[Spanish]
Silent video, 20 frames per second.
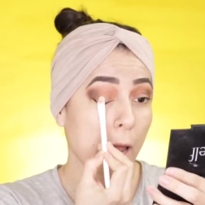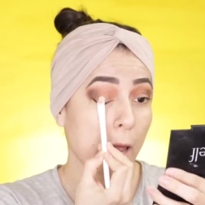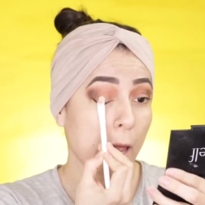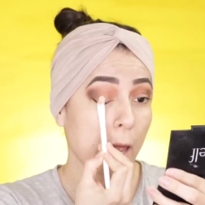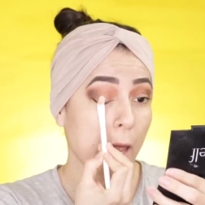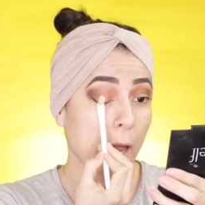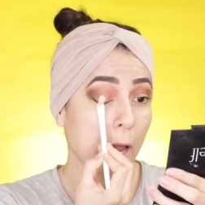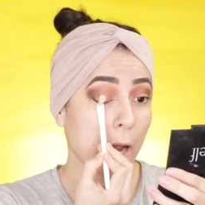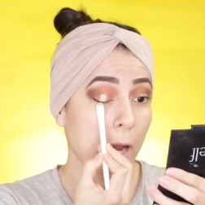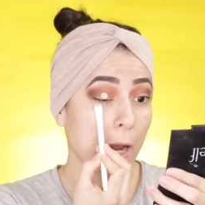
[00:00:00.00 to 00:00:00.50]

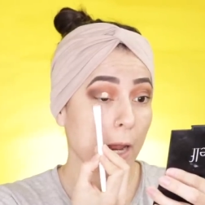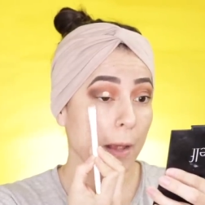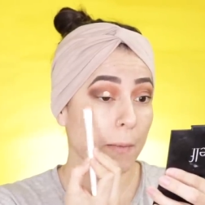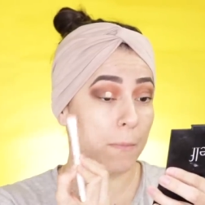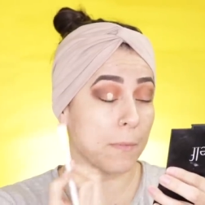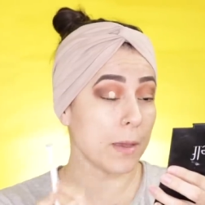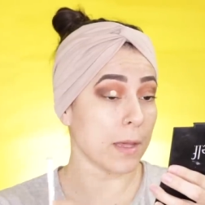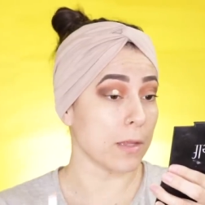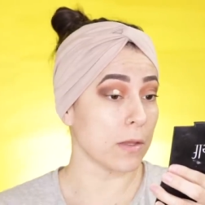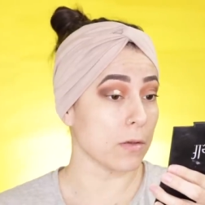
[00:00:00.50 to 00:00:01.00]
en
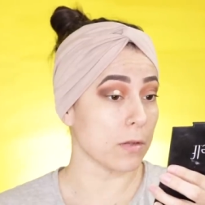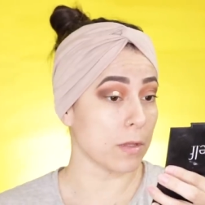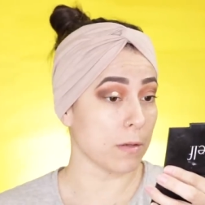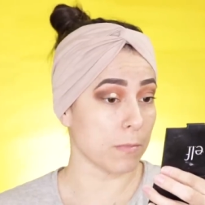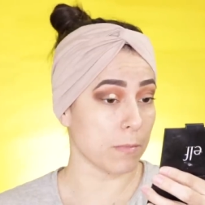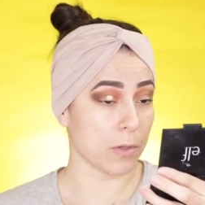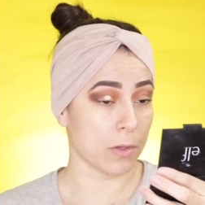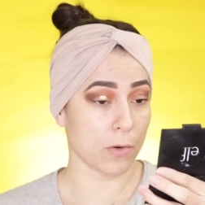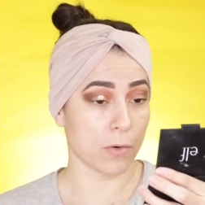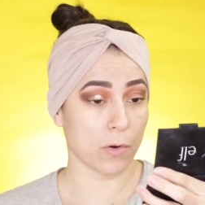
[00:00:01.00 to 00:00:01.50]
medio
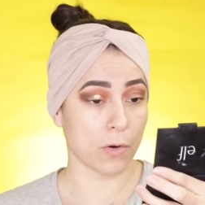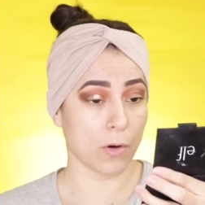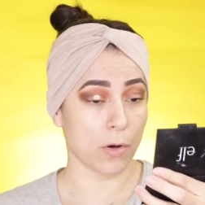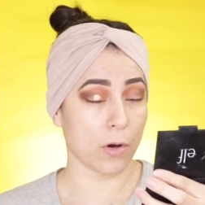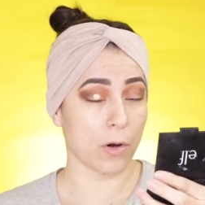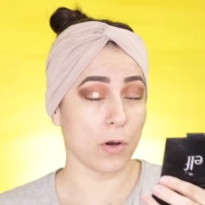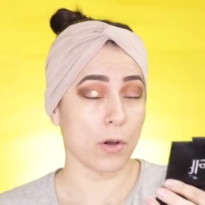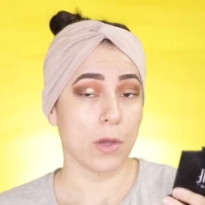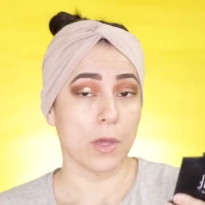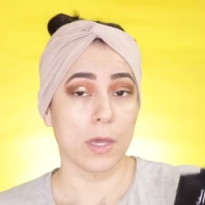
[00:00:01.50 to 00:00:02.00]
de mi
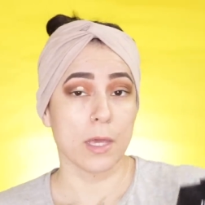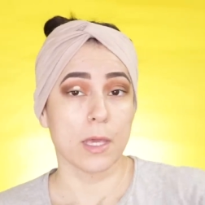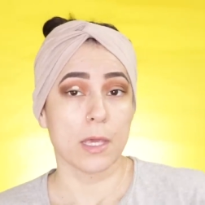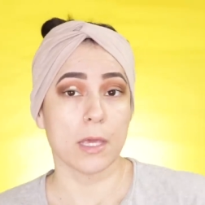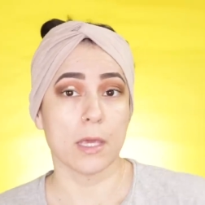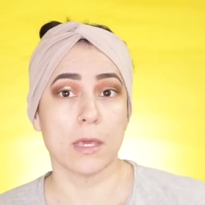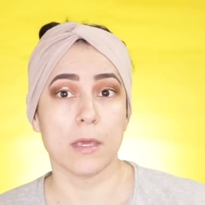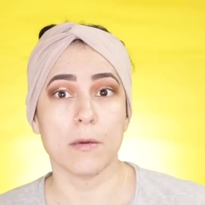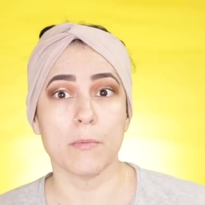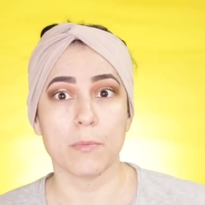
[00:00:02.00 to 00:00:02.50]
ojo
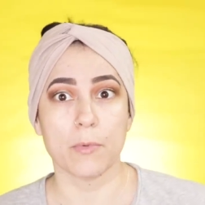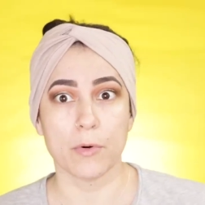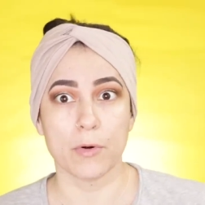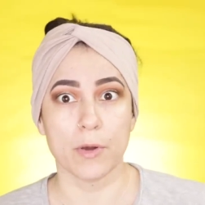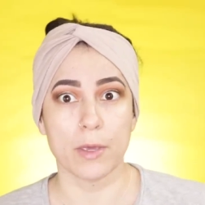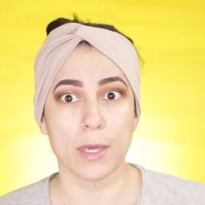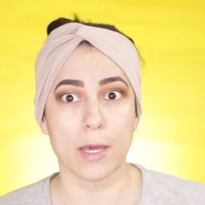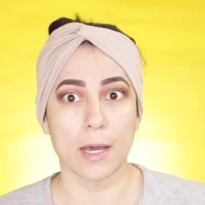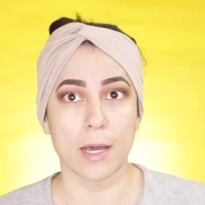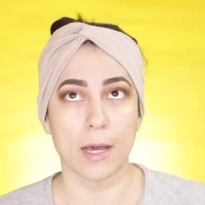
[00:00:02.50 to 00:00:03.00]
y
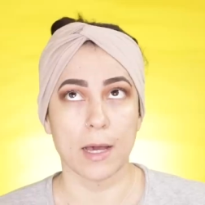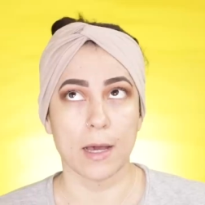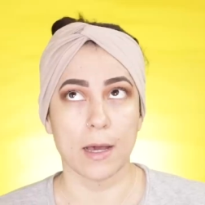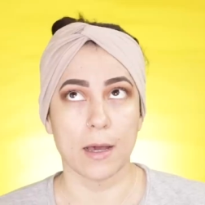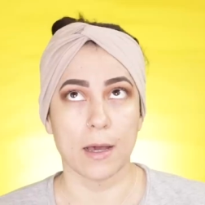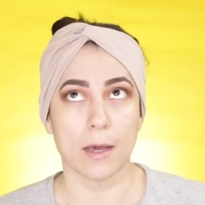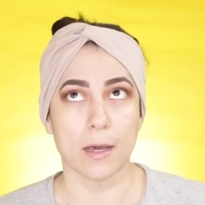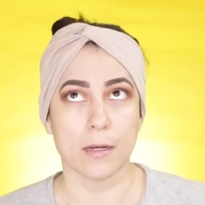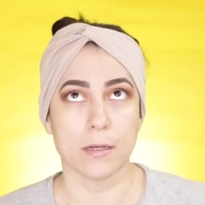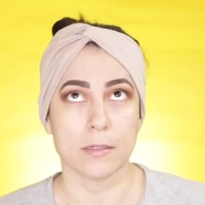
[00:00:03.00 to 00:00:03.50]
voy
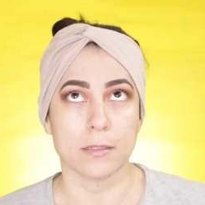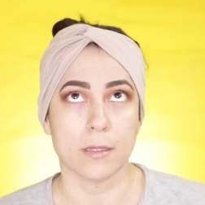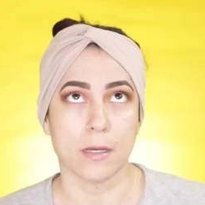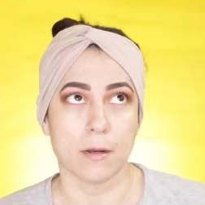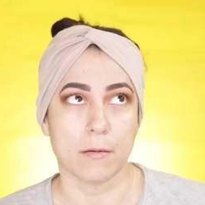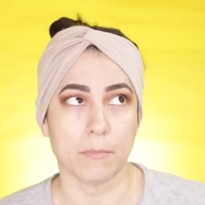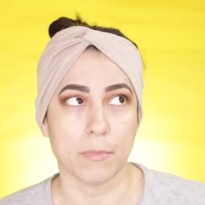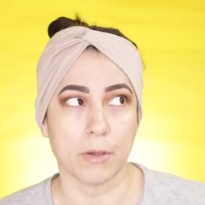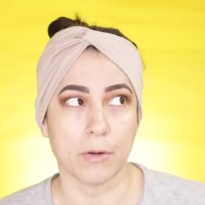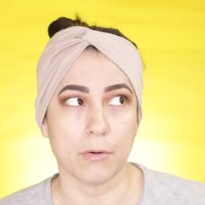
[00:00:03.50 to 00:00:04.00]
a
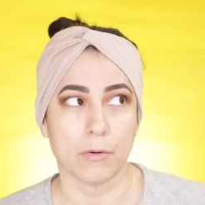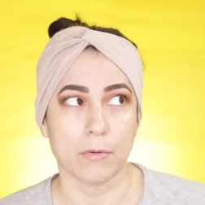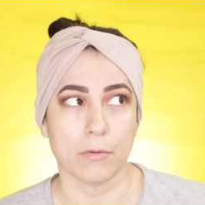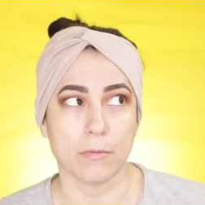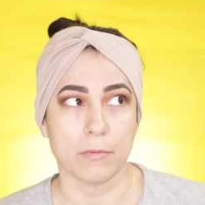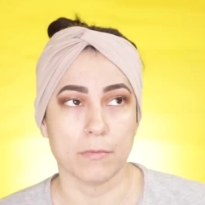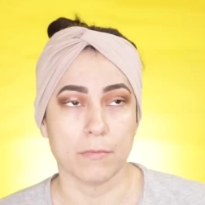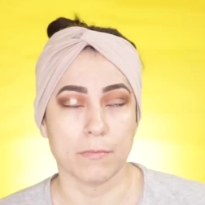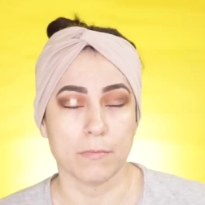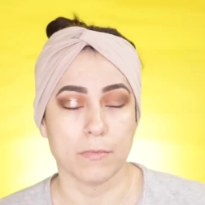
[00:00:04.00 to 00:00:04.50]
alzar mi ojo
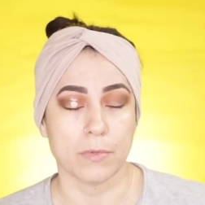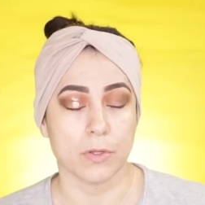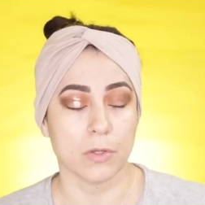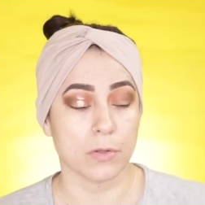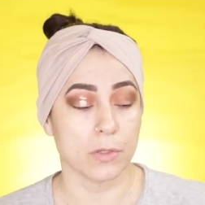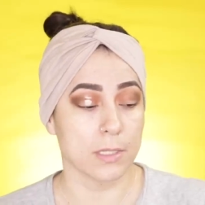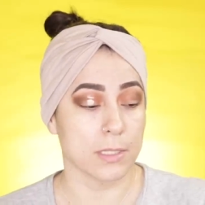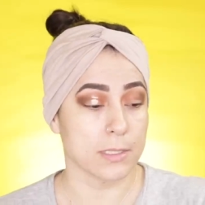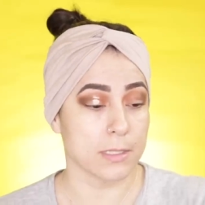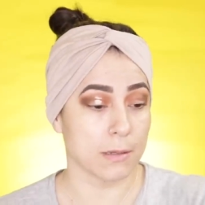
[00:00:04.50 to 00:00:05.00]

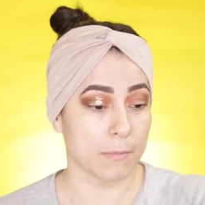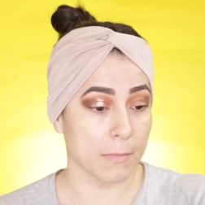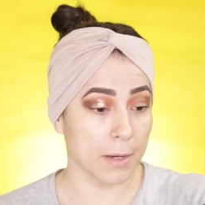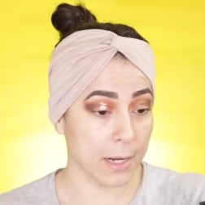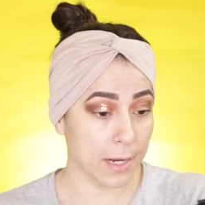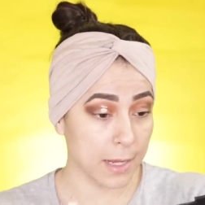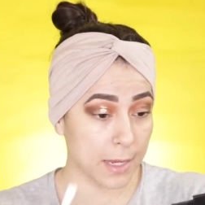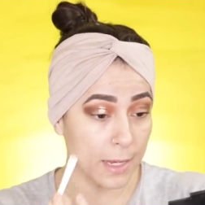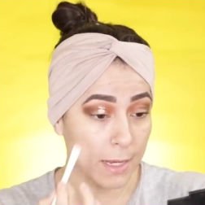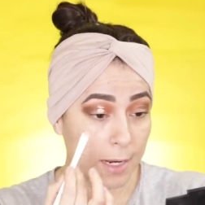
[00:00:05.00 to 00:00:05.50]
donde se
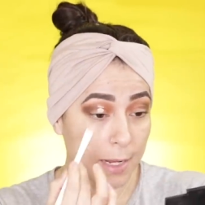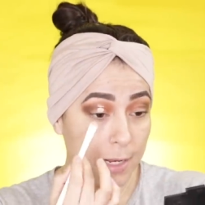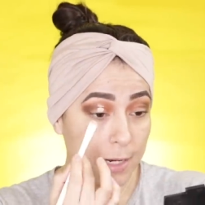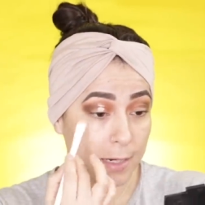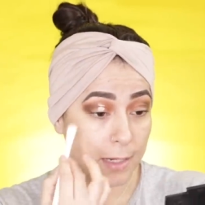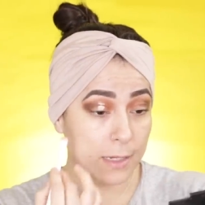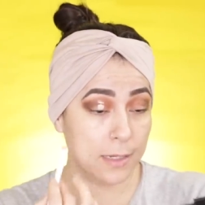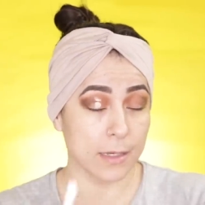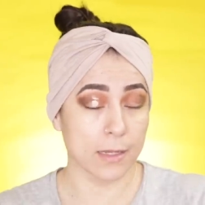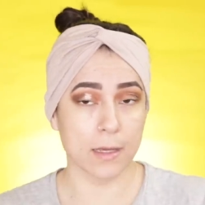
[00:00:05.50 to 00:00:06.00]
marque la
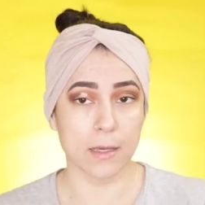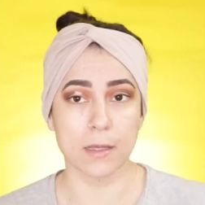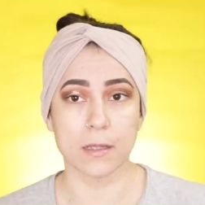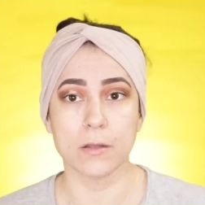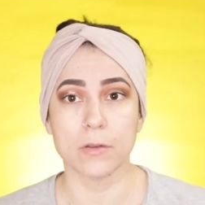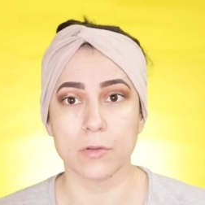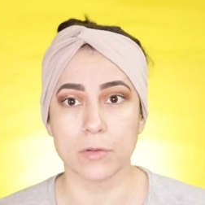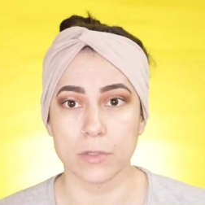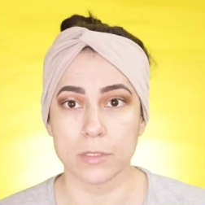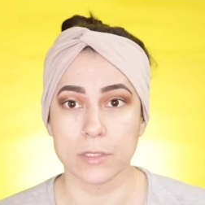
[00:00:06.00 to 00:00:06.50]
línea,
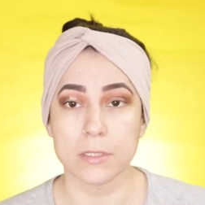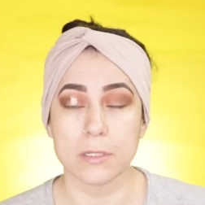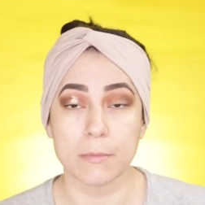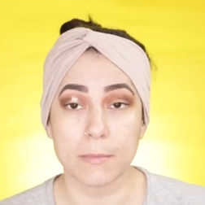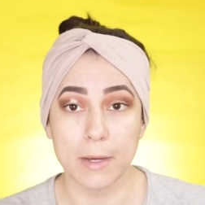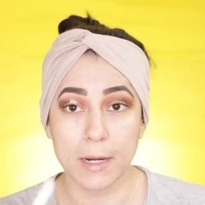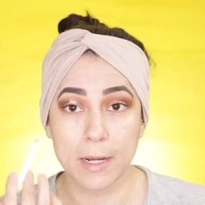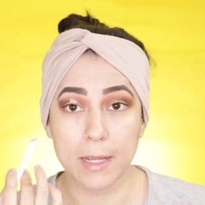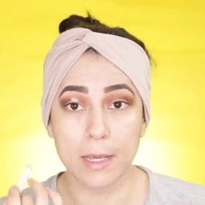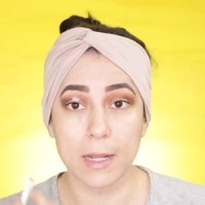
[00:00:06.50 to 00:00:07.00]
donde se
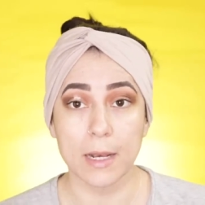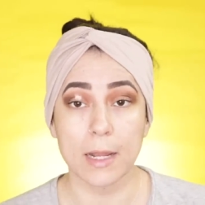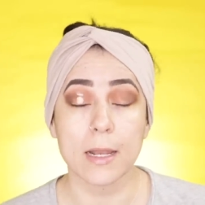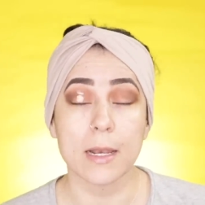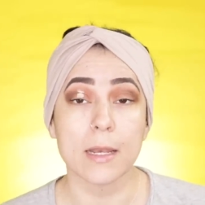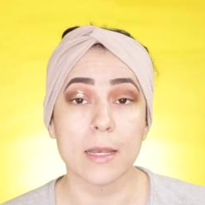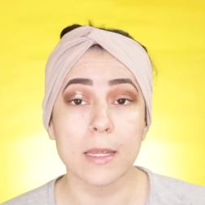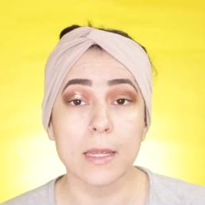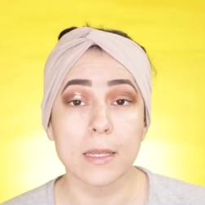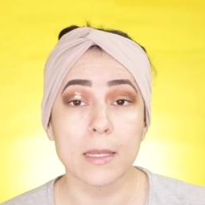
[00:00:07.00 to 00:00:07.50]
marque la
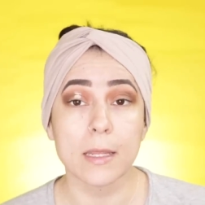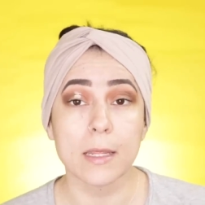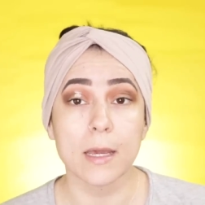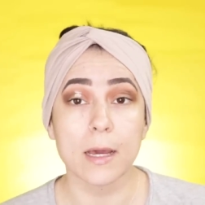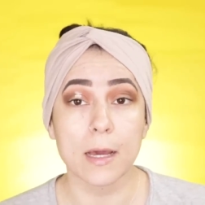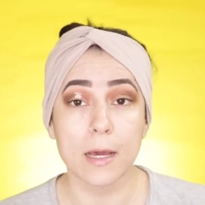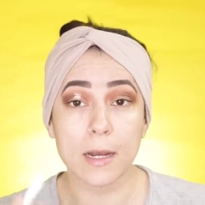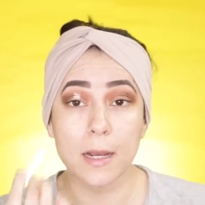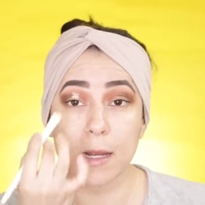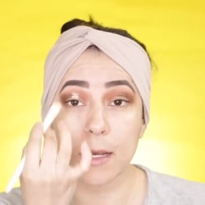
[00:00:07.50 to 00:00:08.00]

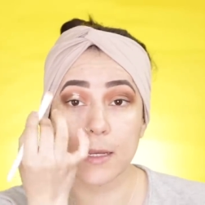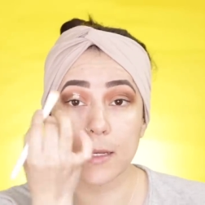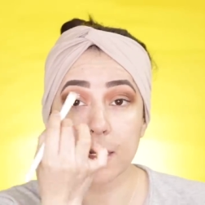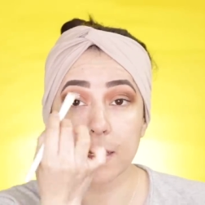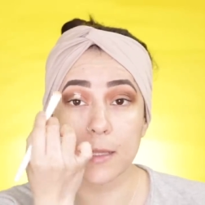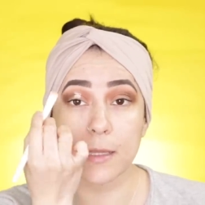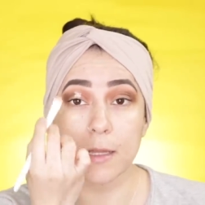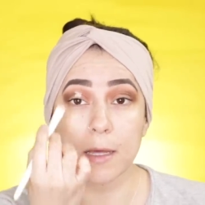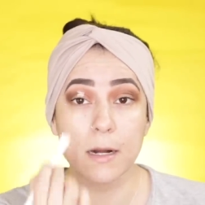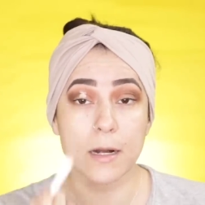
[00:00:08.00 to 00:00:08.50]
línea, la línea de